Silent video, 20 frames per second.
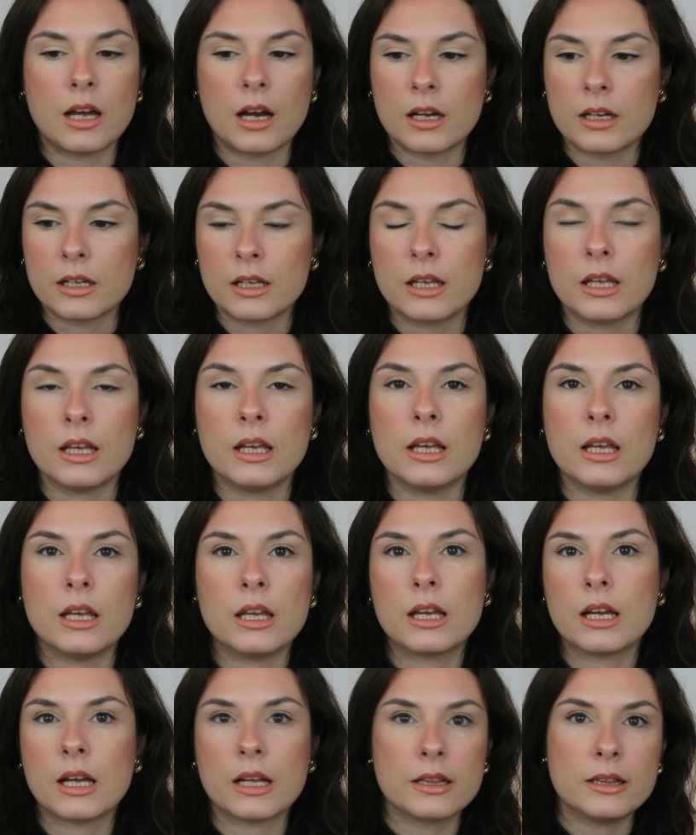
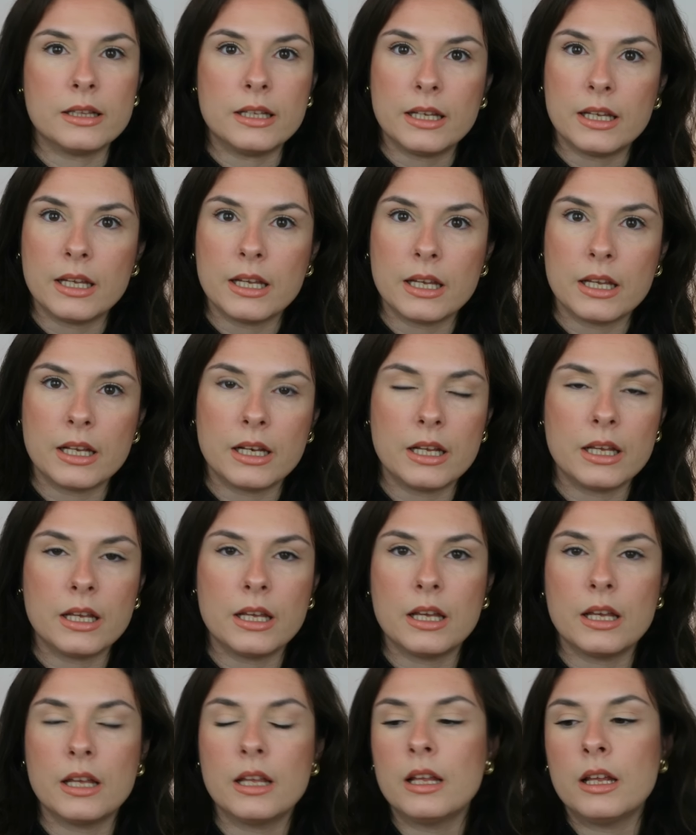anche
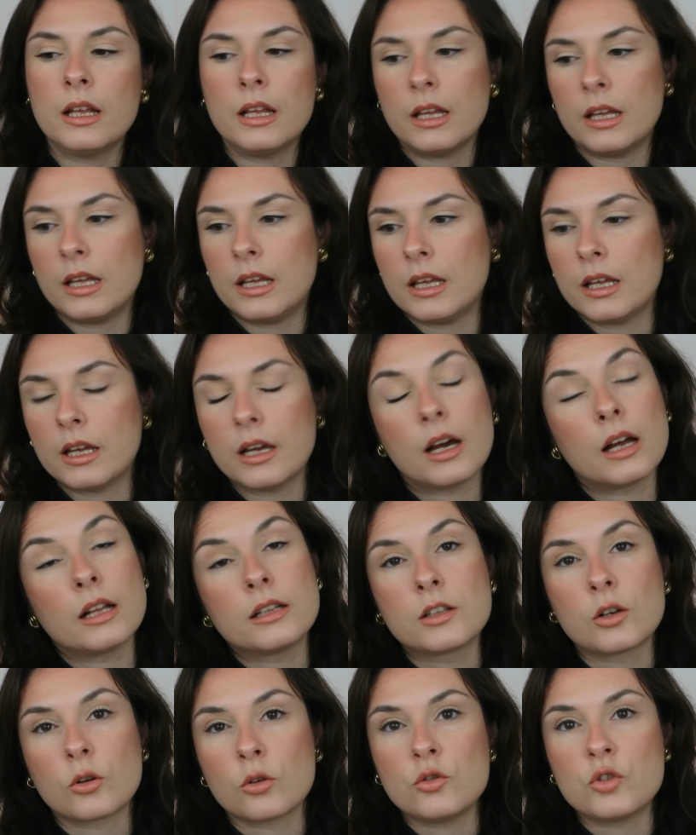candele e
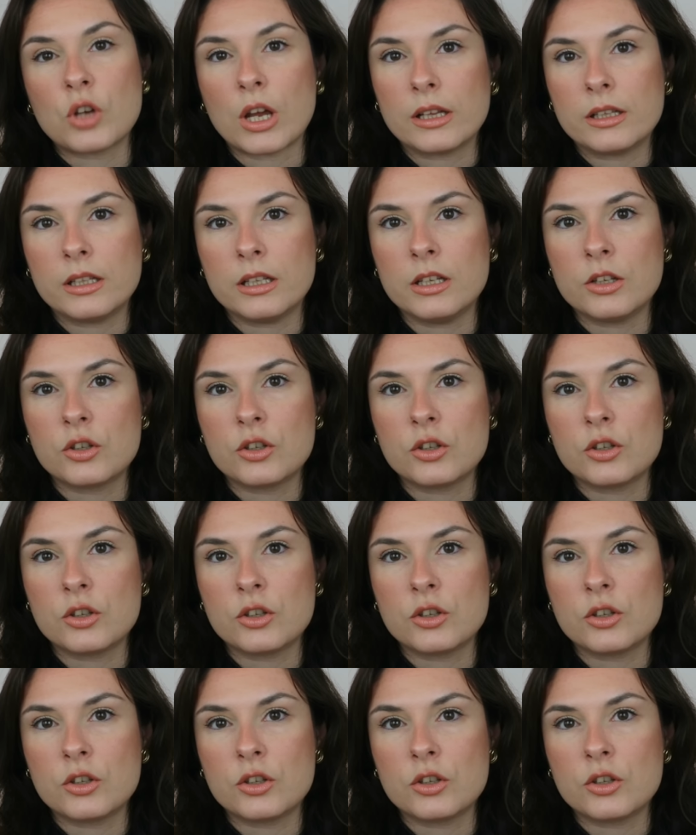altri oggetti,